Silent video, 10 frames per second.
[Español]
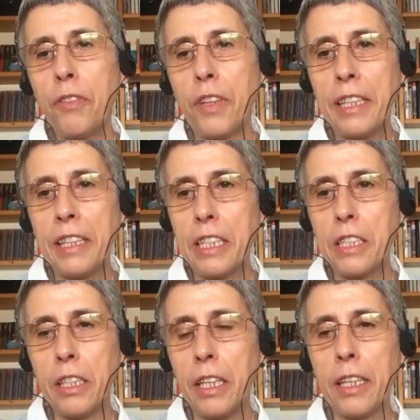son
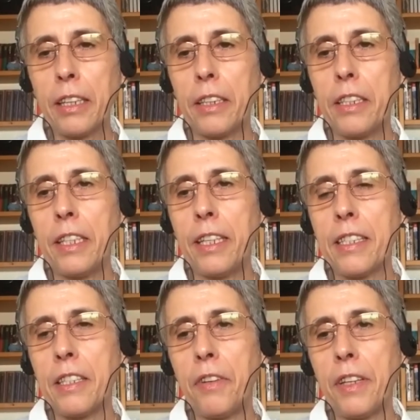diferentes, tienen
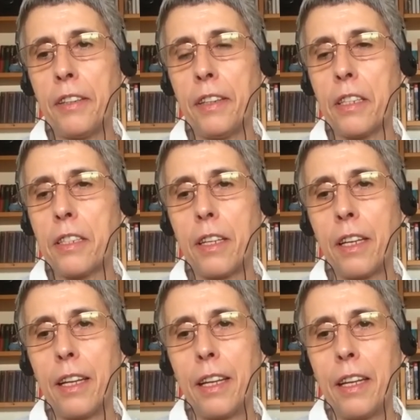características
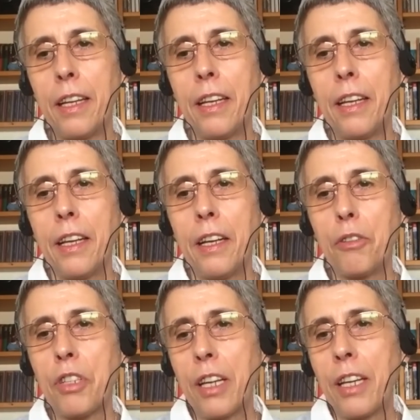diferentes.
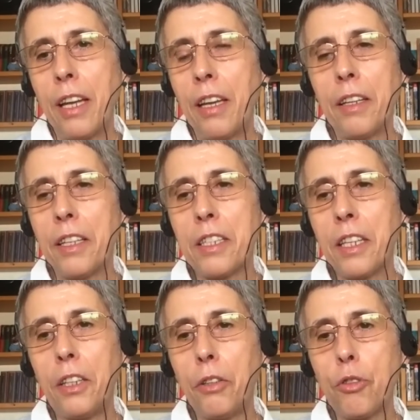O sea que en ese
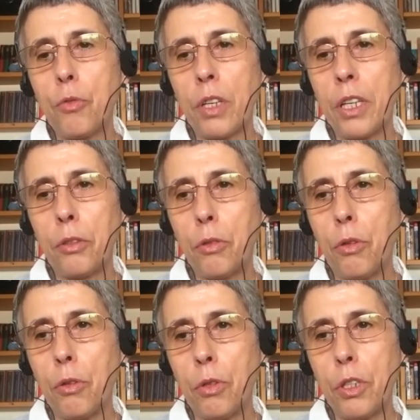sentido es un
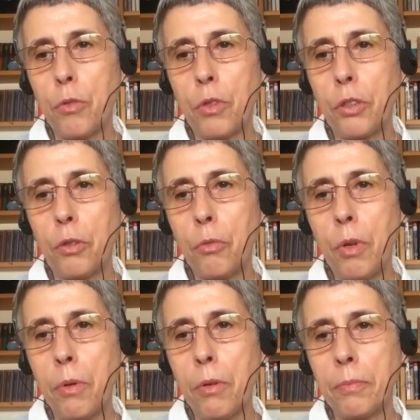reto, reto
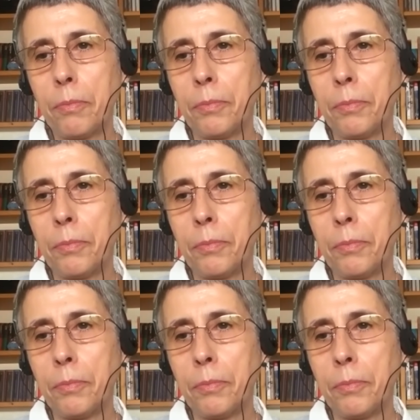nuevo.